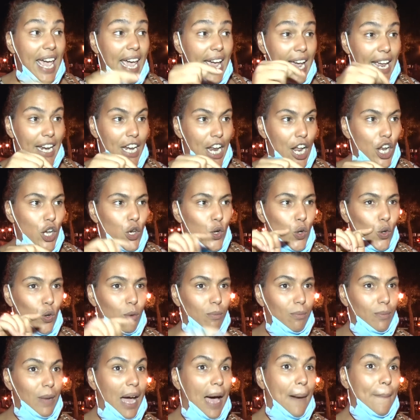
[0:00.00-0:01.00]
انا
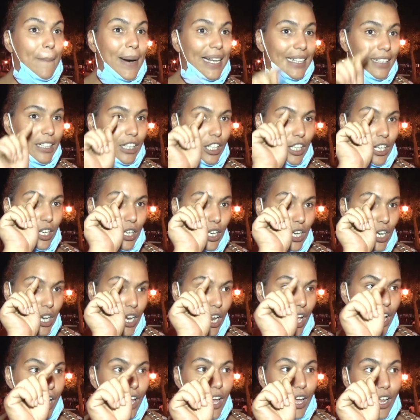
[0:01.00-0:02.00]
اليوم هبط
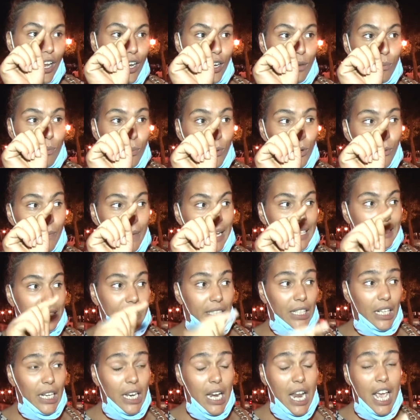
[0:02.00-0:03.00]

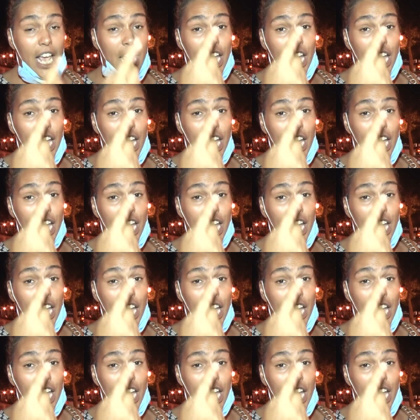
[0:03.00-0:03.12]
البومنديل